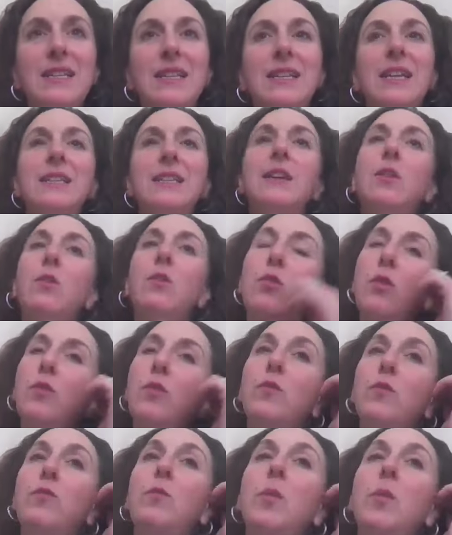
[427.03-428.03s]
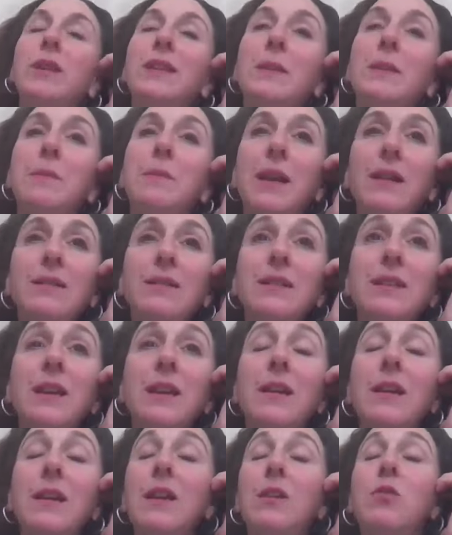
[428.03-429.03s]
C'est-à-dire que lorsque vous portez plainte,
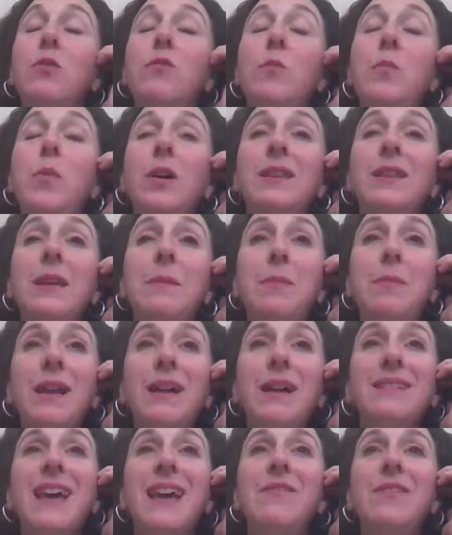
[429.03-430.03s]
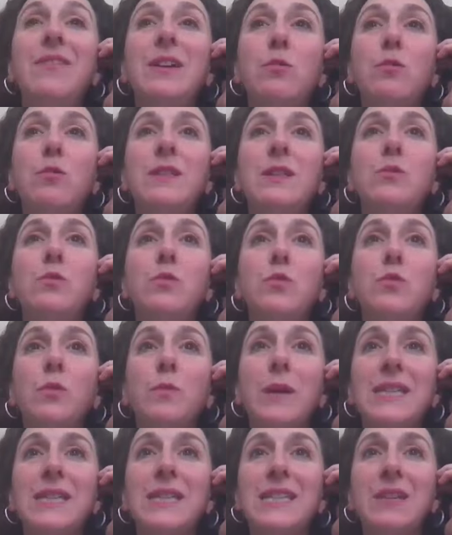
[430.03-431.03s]
et que vous portez plainte avec constitution
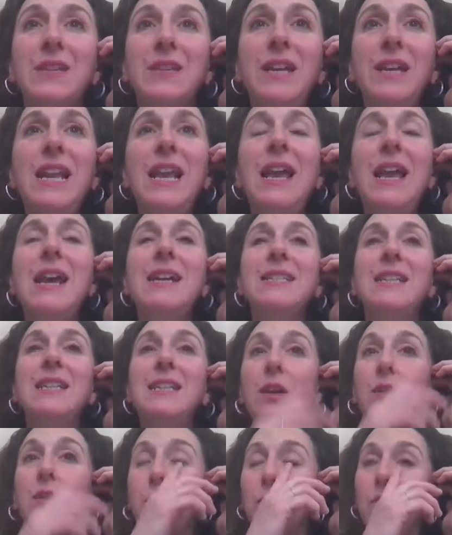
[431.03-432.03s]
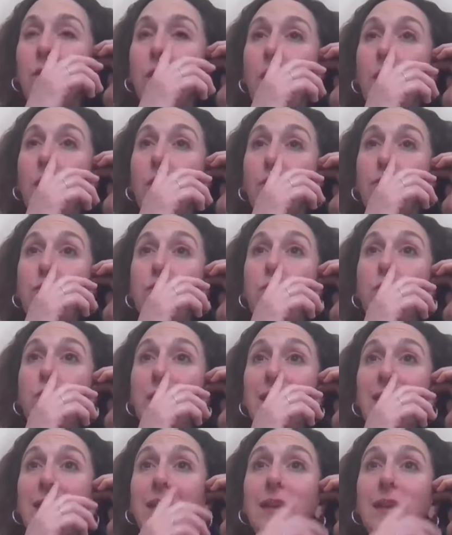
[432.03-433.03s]
de partie civile, c'est-à-dire que vous
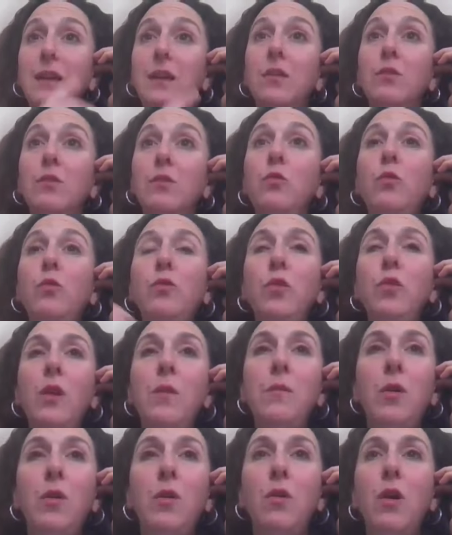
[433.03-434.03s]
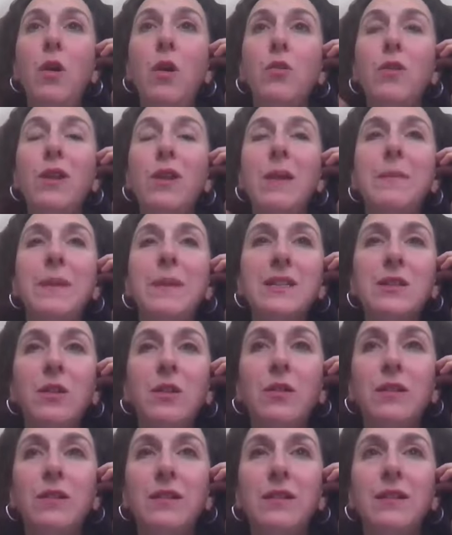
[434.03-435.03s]
souhaitez non seulement que la
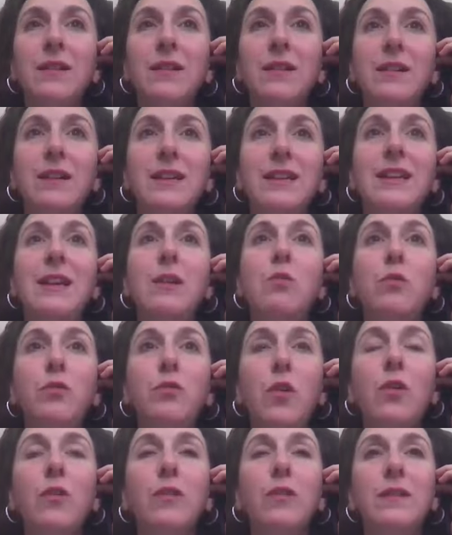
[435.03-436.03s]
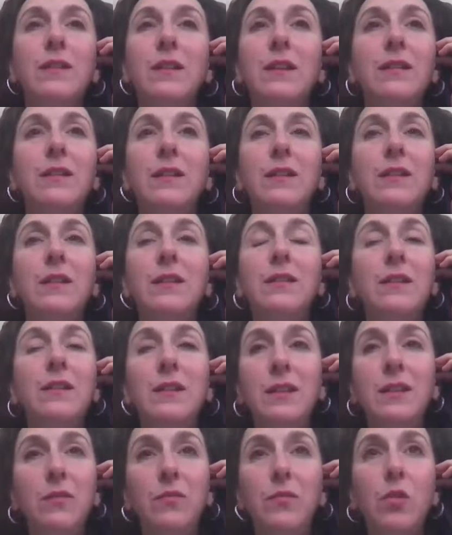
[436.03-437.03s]
personne qui est l'auteur des,
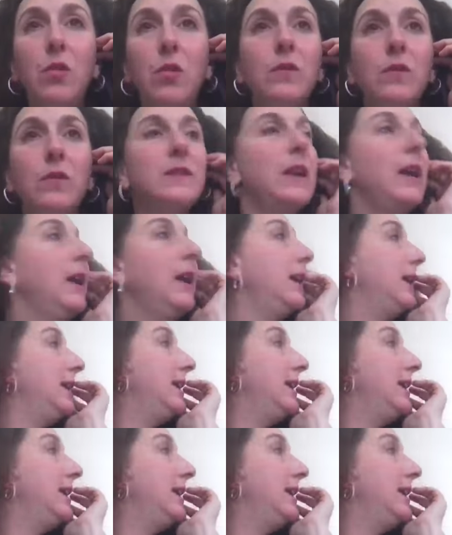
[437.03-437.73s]
violences,